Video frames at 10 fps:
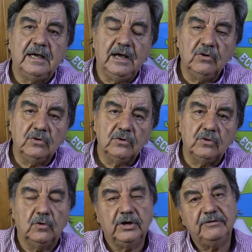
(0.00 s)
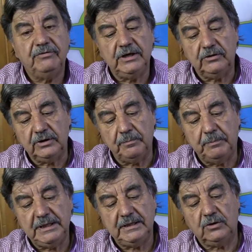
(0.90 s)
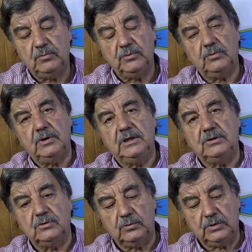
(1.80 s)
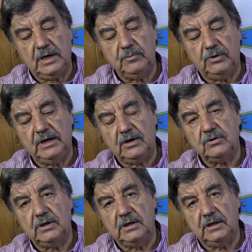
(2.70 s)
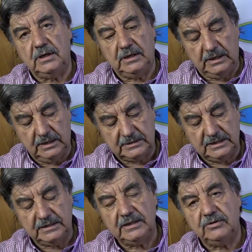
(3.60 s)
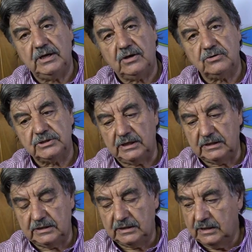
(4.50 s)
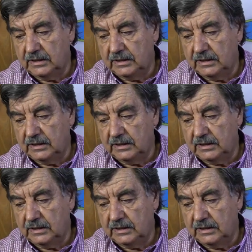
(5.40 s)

calor o frío, depende cómo introduzcamos el sentido de la corriente.